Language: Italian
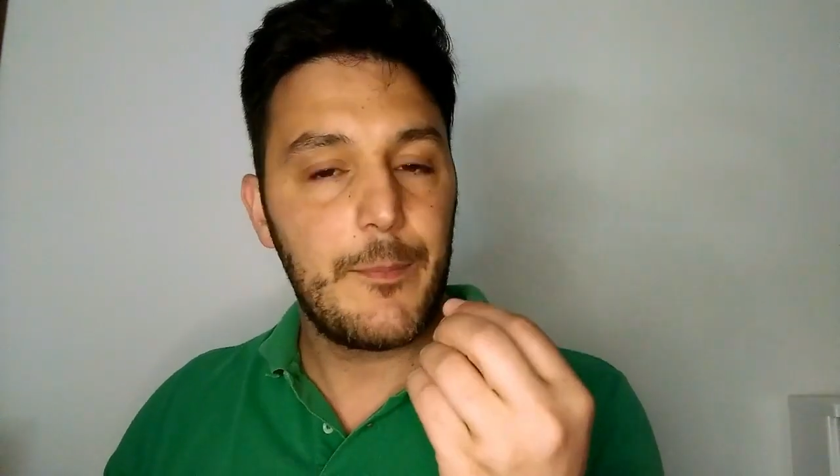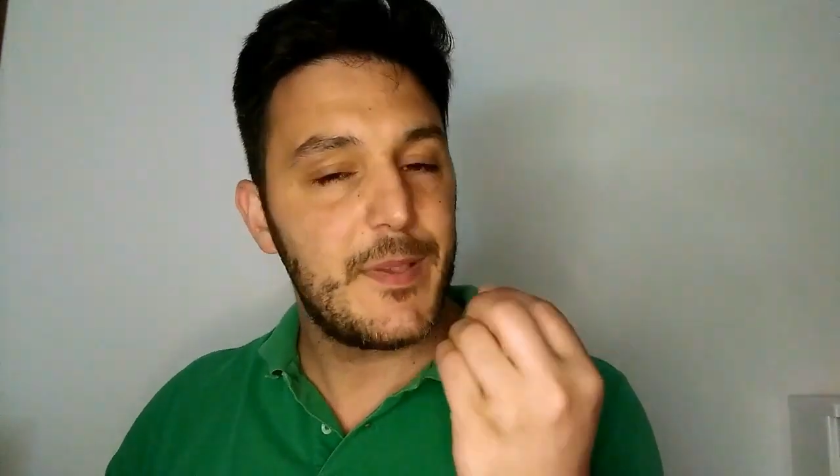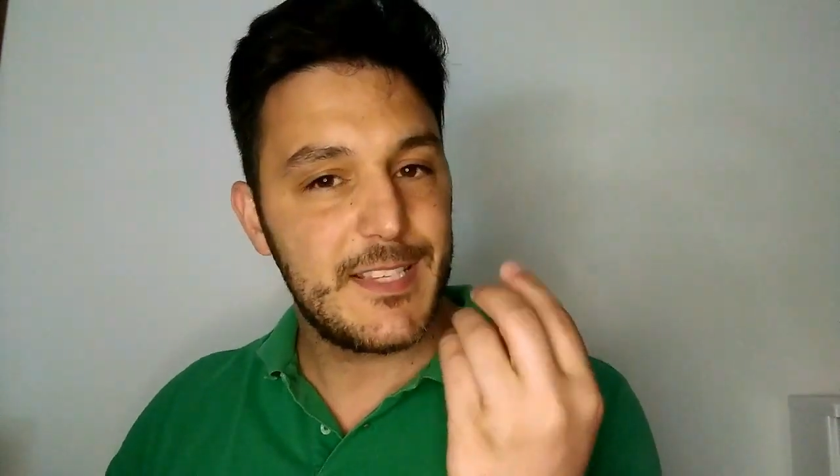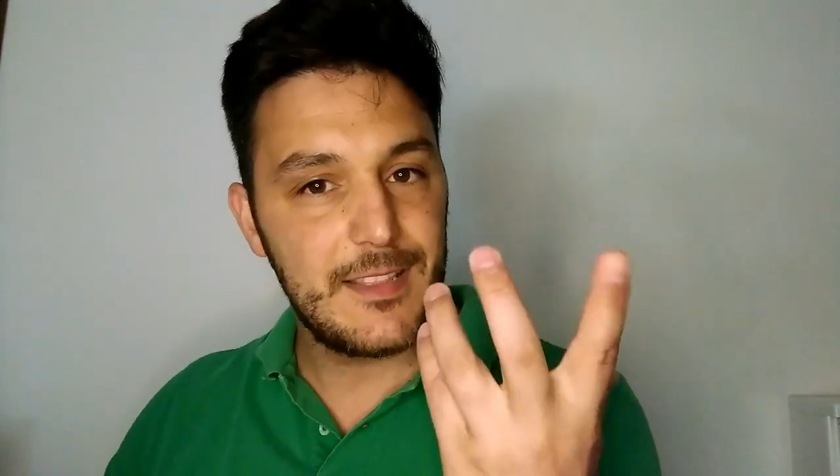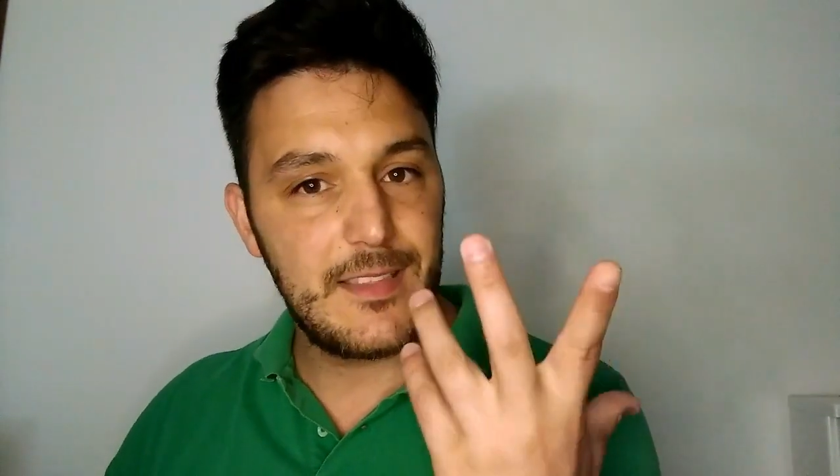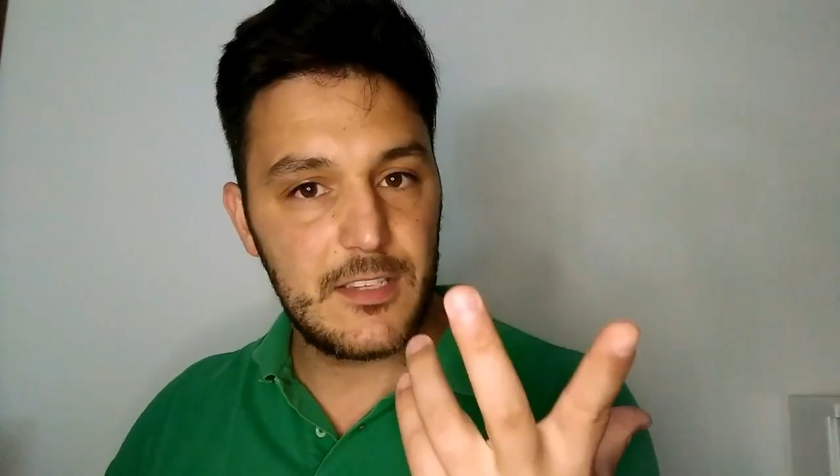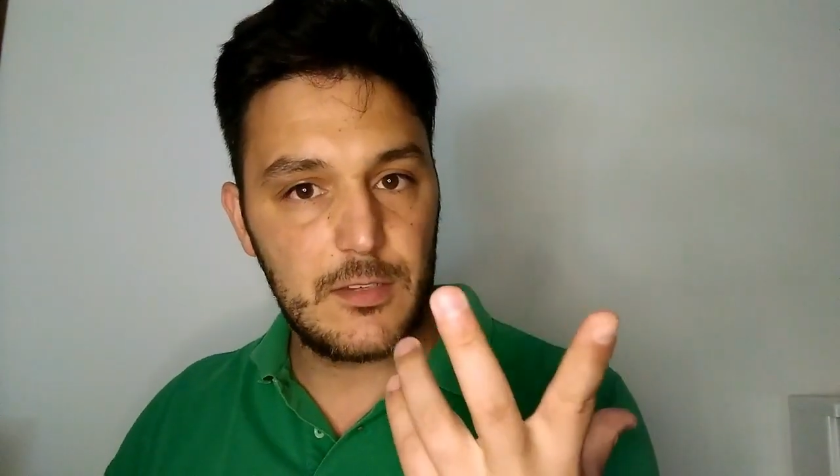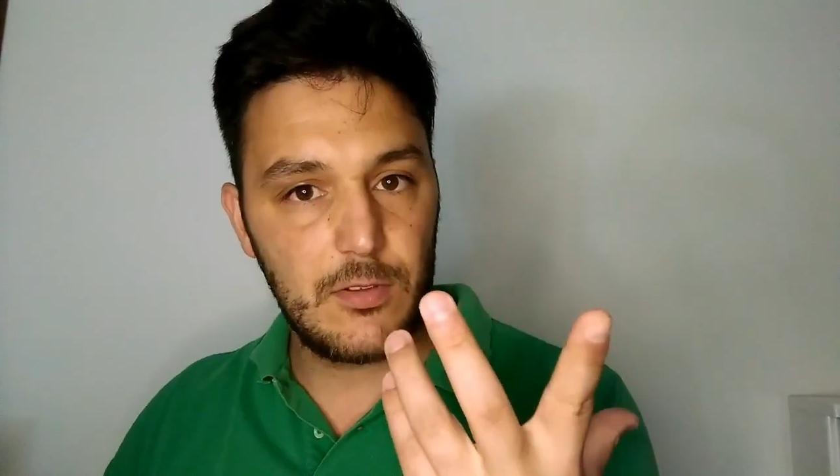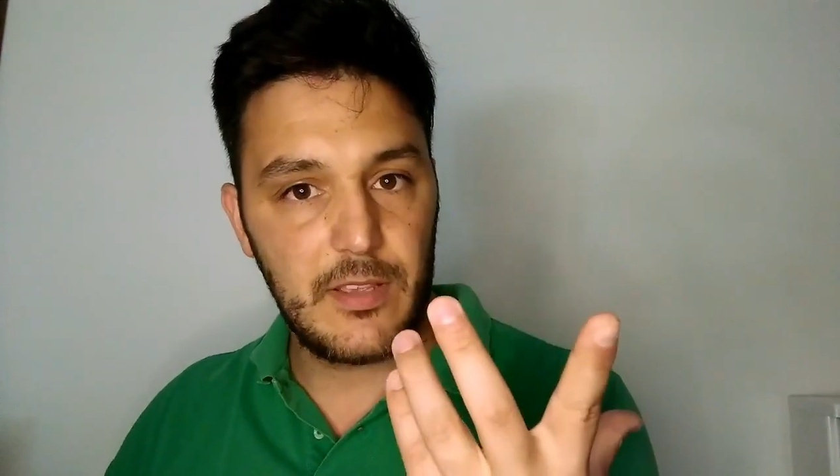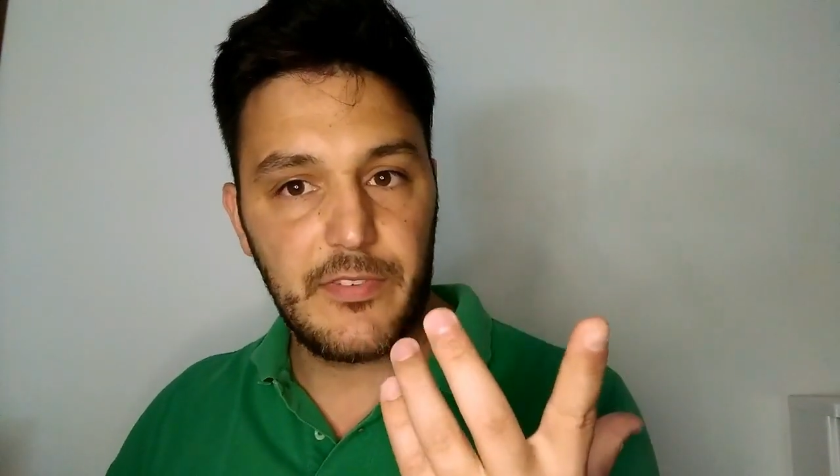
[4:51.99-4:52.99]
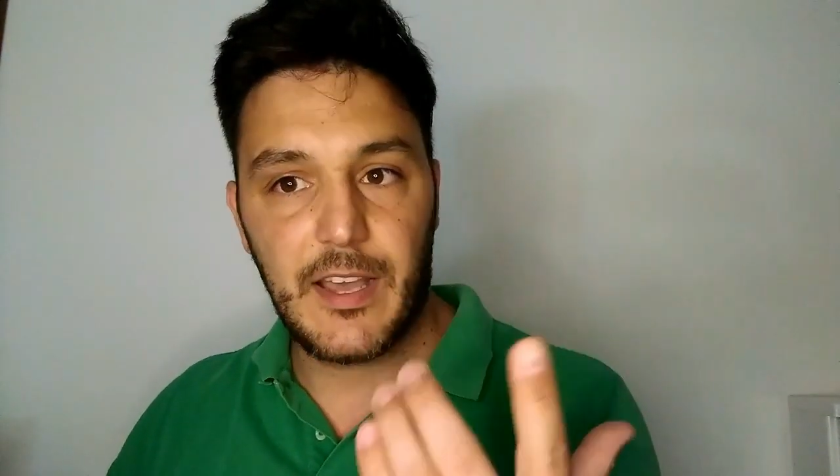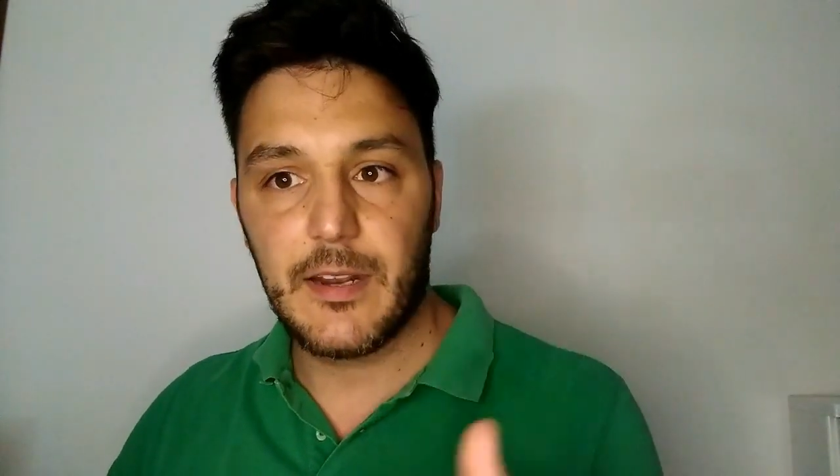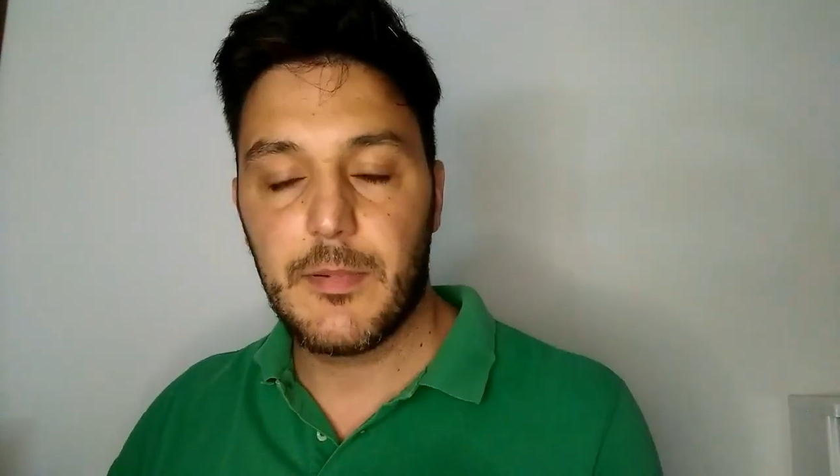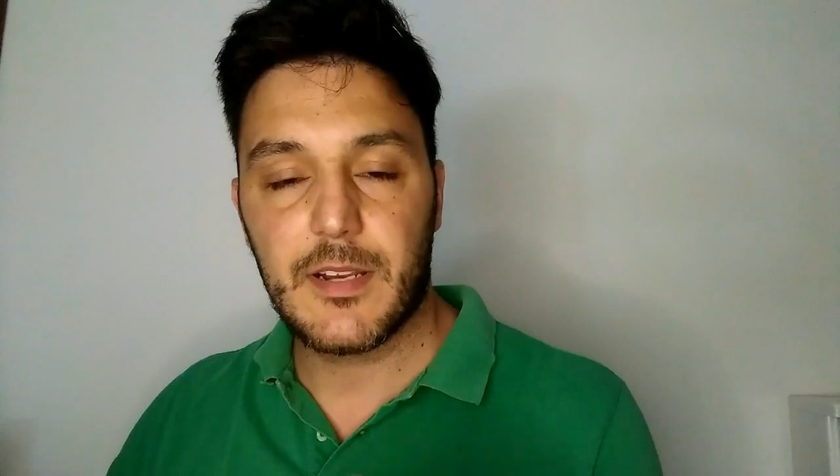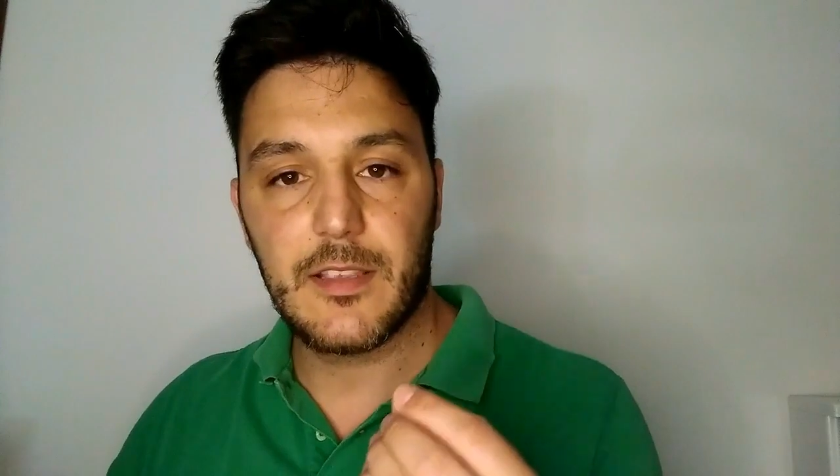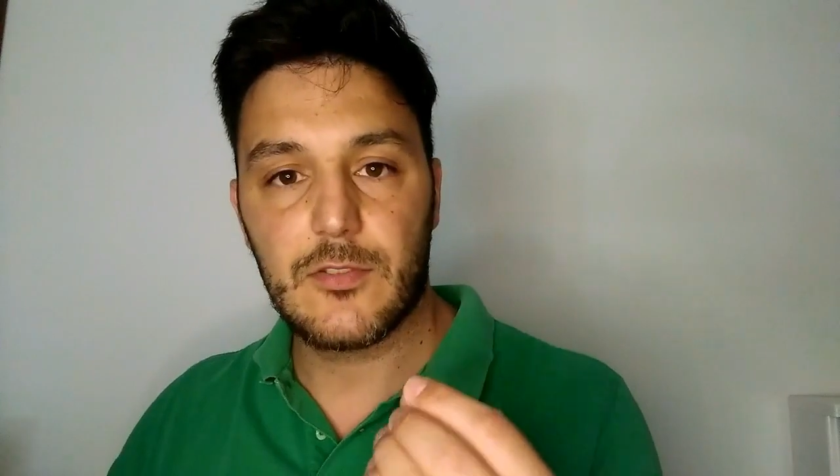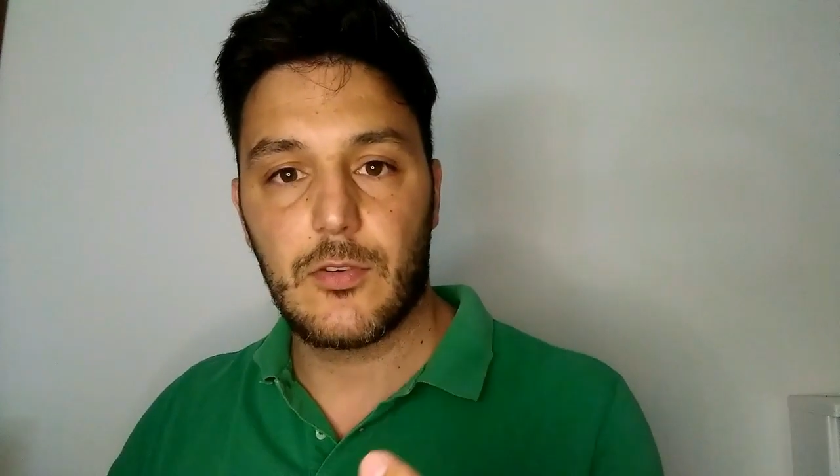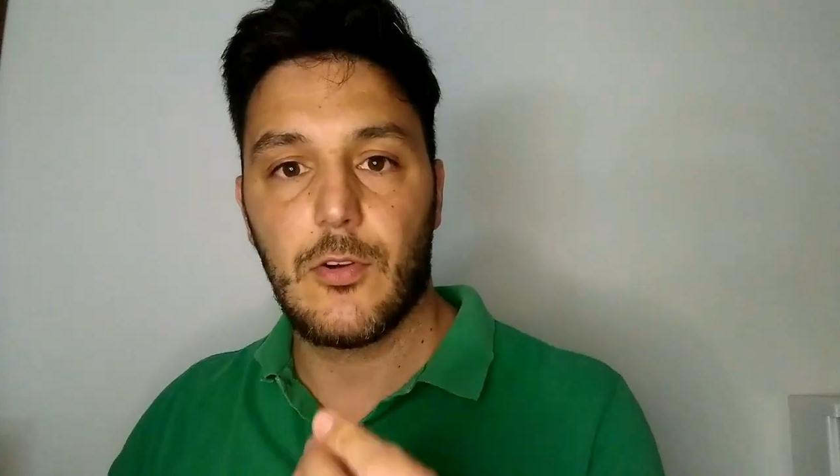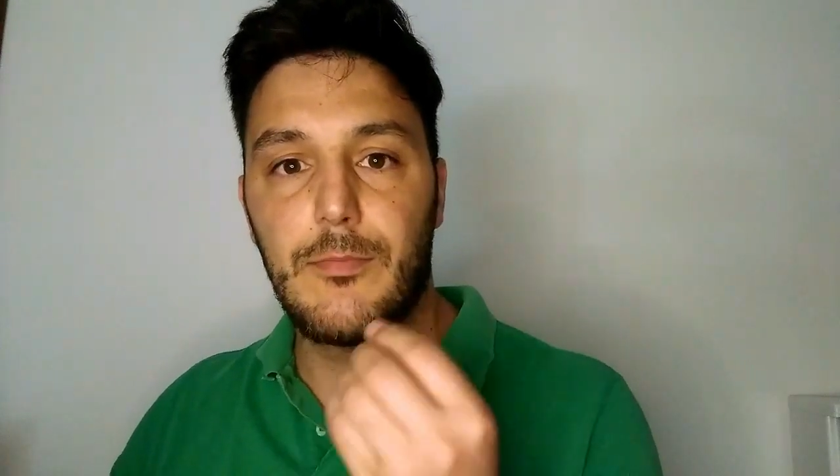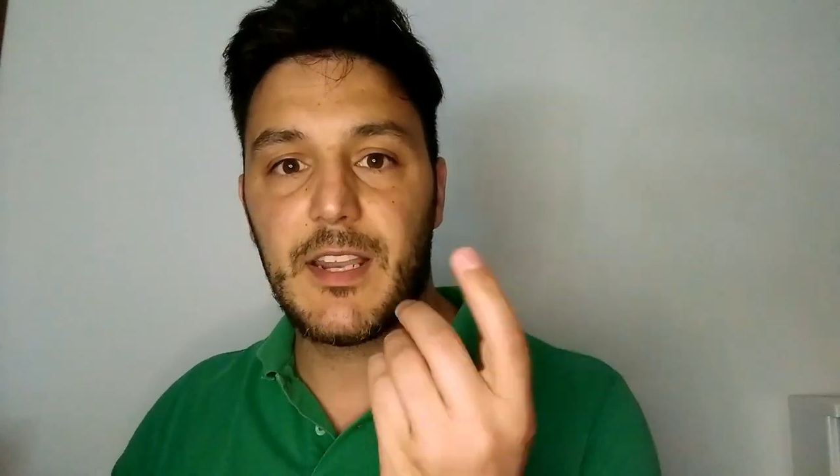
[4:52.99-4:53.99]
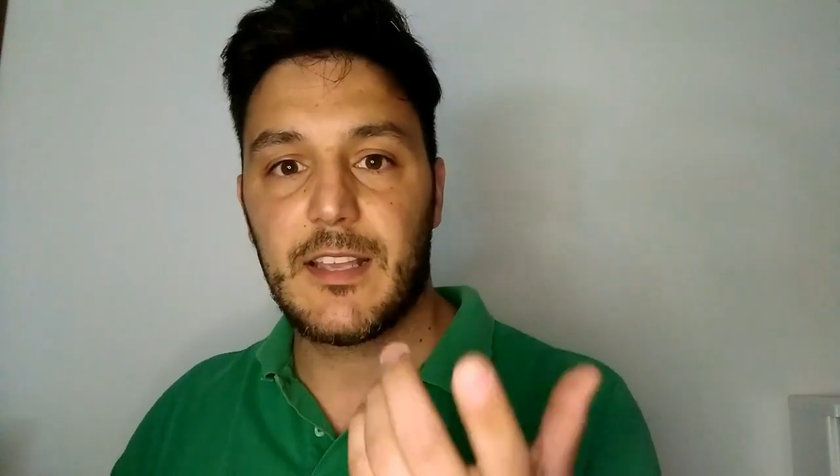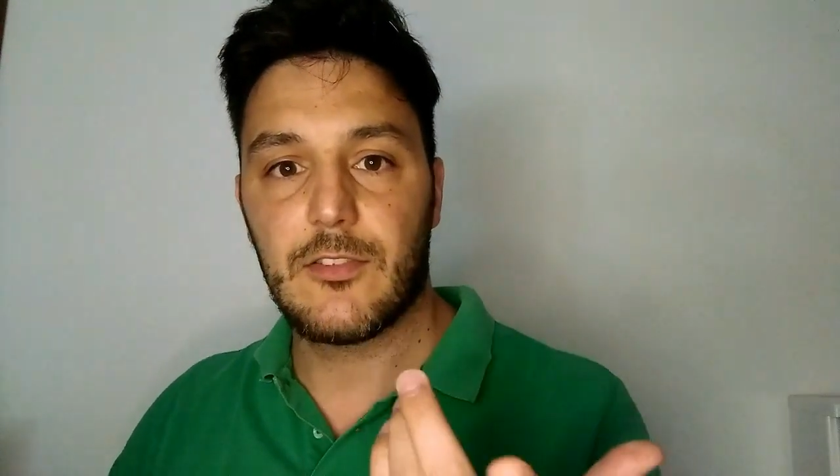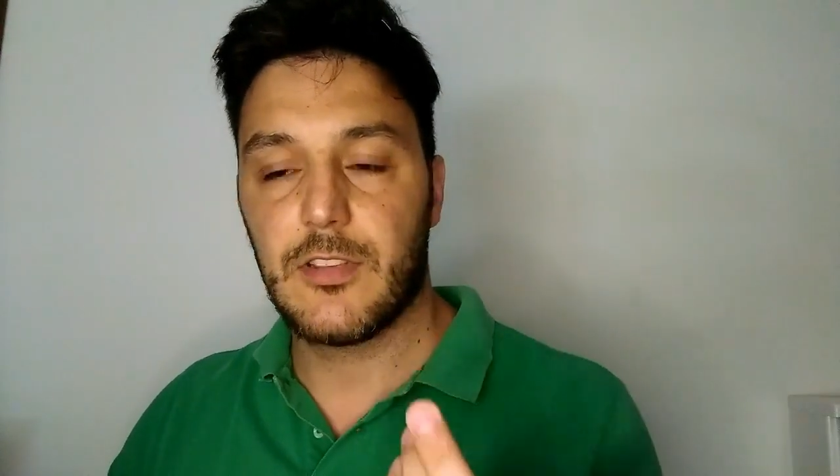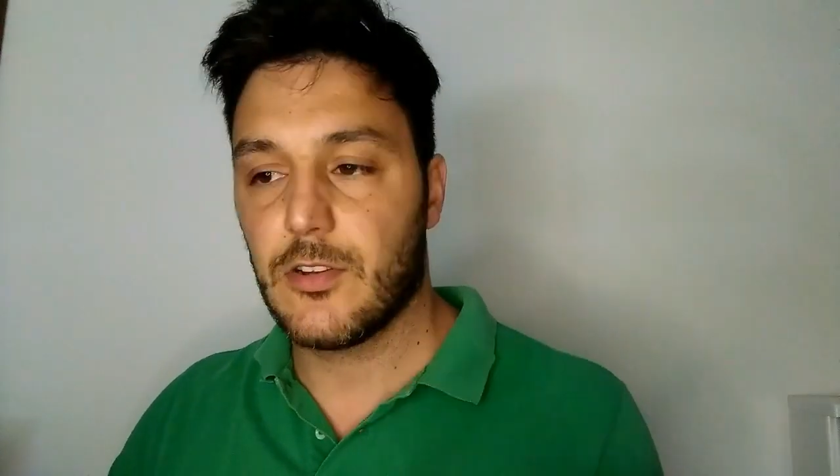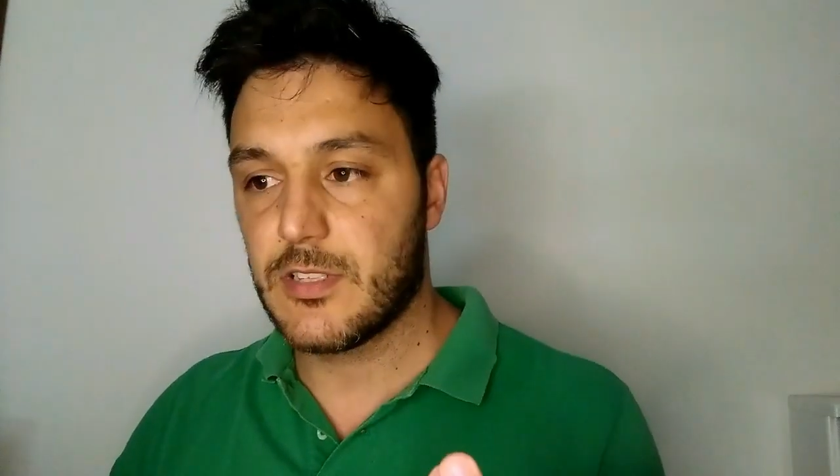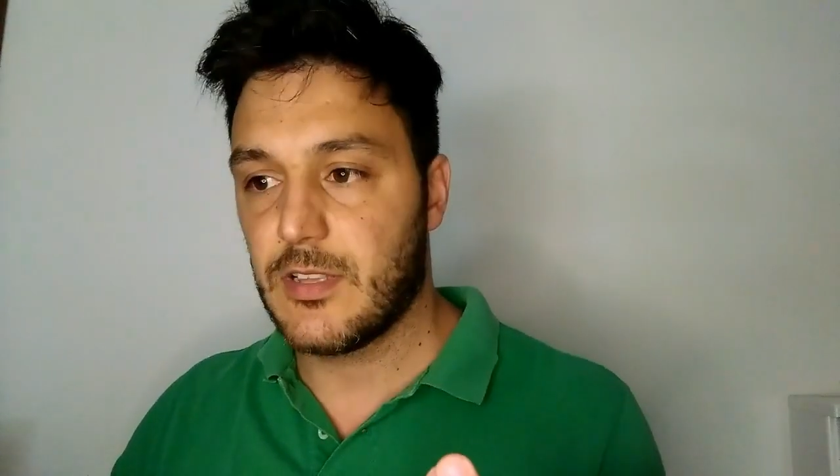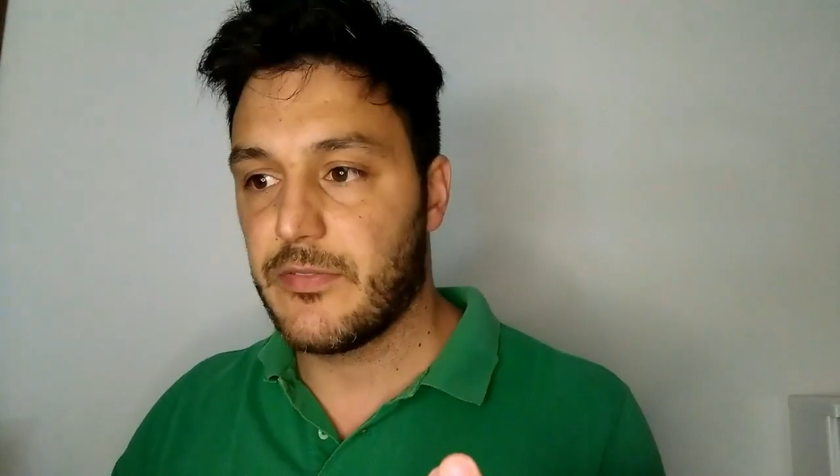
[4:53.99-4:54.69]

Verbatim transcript: è, pesantissimo da fare perché sono oberato di cose